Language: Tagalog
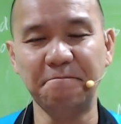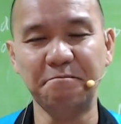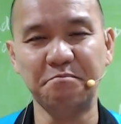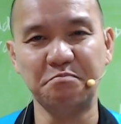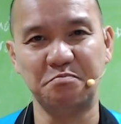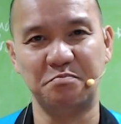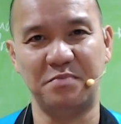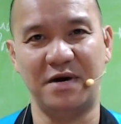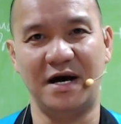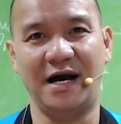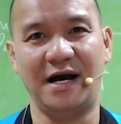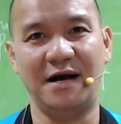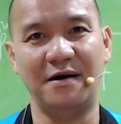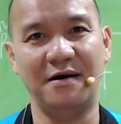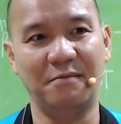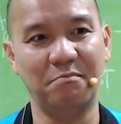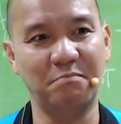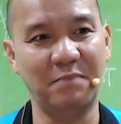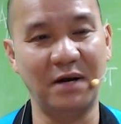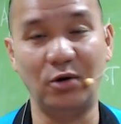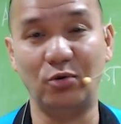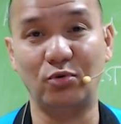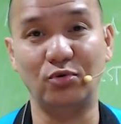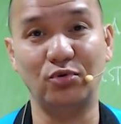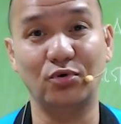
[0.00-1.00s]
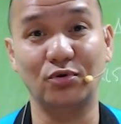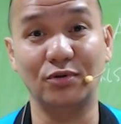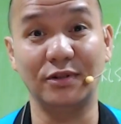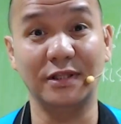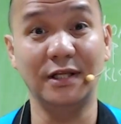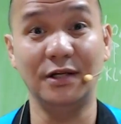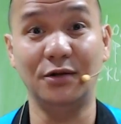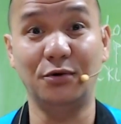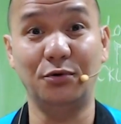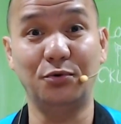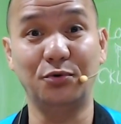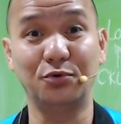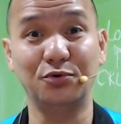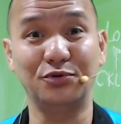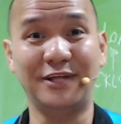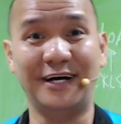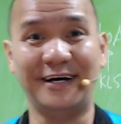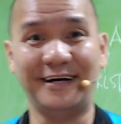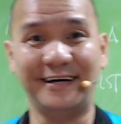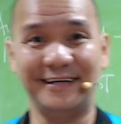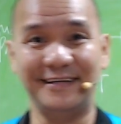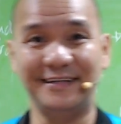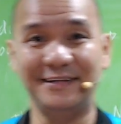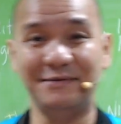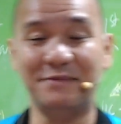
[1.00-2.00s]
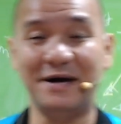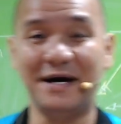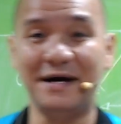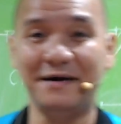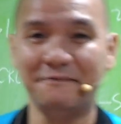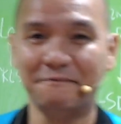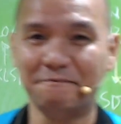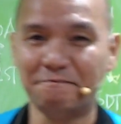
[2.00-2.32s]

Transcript: Baka baluktot din ng utak eh, di ba?